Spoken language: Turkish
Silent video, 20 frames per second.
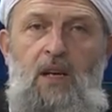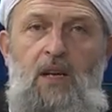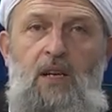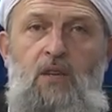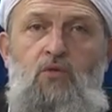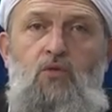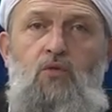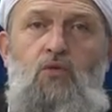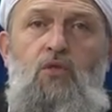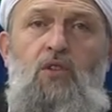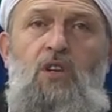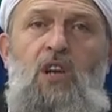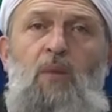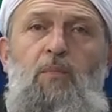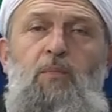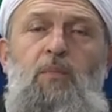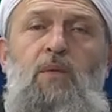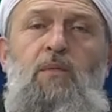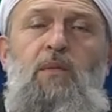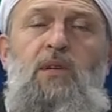Çünkü
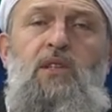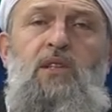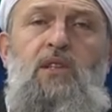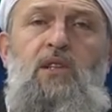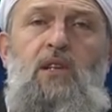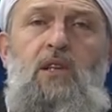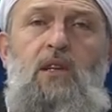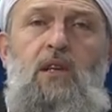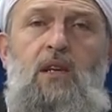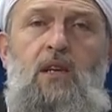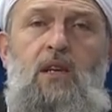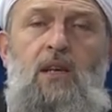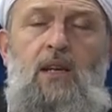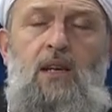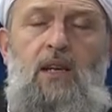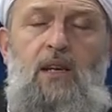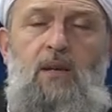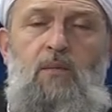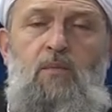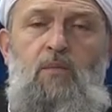Rabbimiz
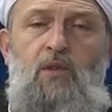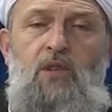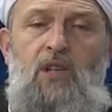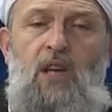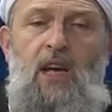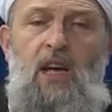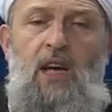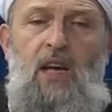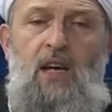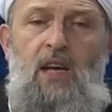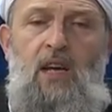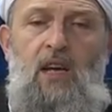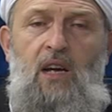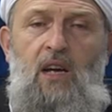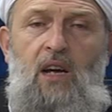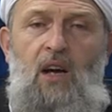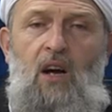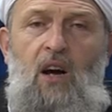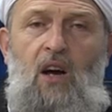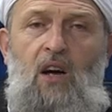bize
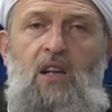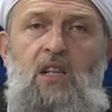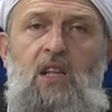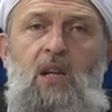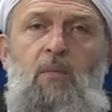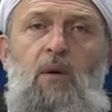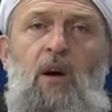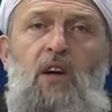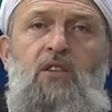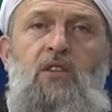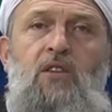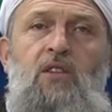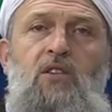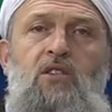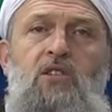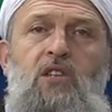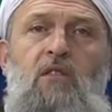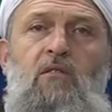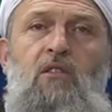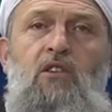hakla batılın
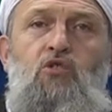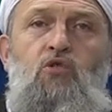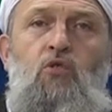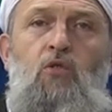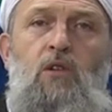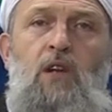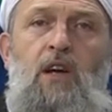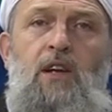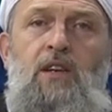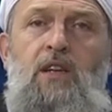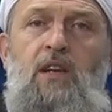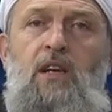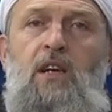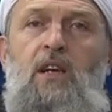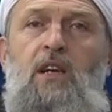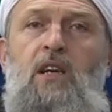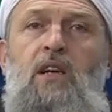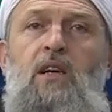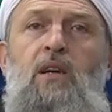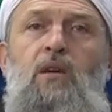savaşı olan
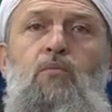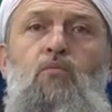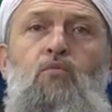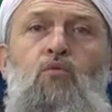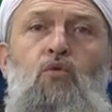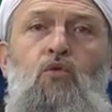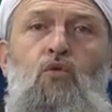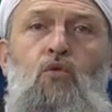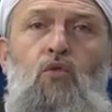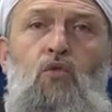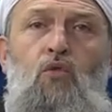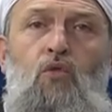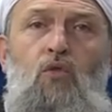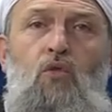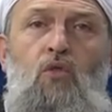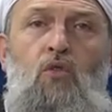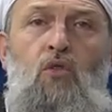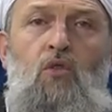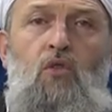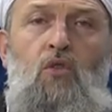bu
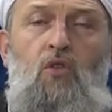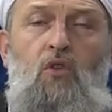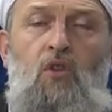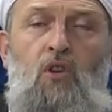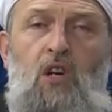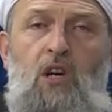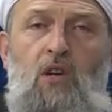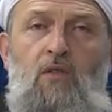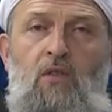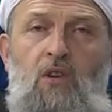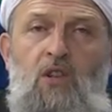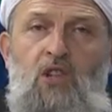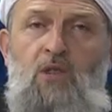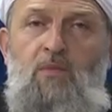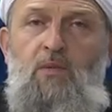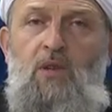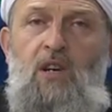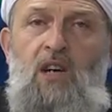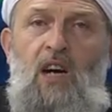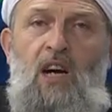
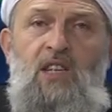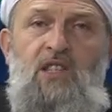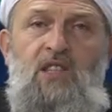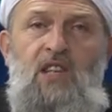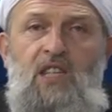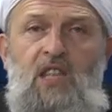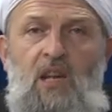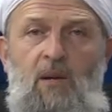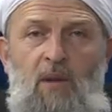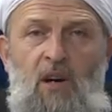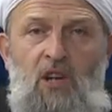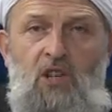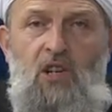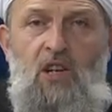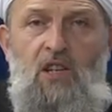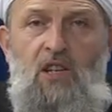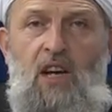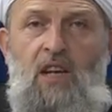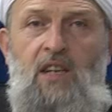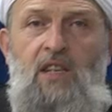kıvılcımı Gazze'te
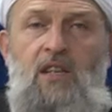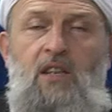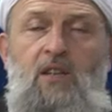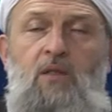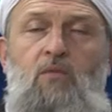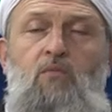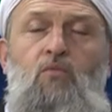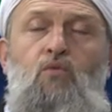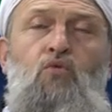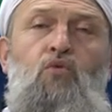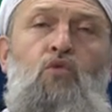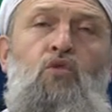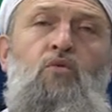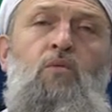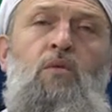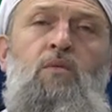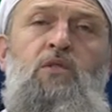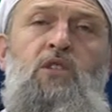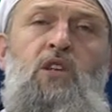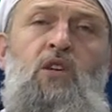başlatan bu
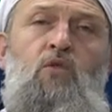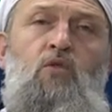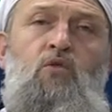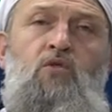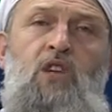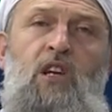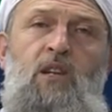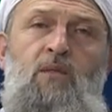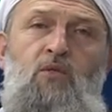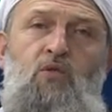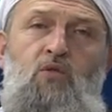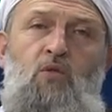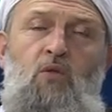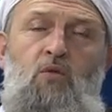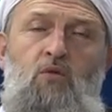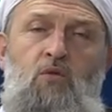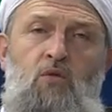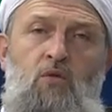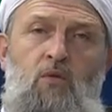durumu bize göstermiş oldu.